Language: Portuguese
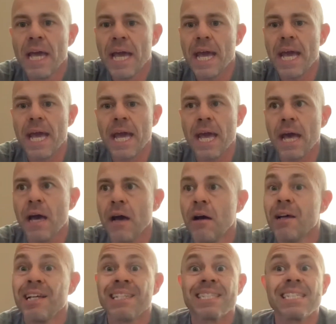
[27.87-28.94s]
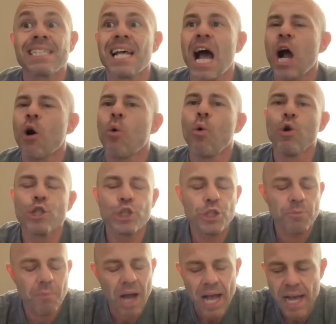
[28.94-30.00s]
É, sacou
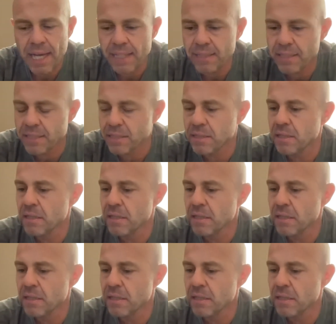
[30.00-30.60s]
demais